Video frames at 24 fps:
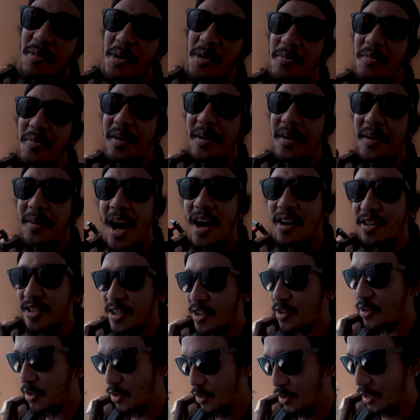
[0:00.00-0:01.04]
namin, ako
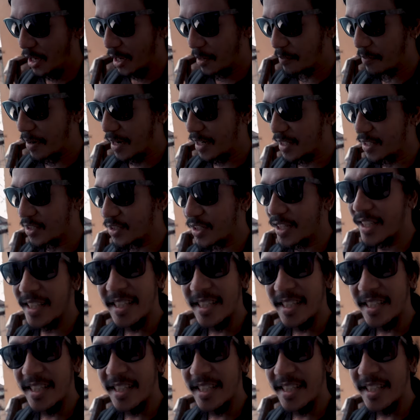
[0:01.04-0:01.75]
siyang kuyugan palit yung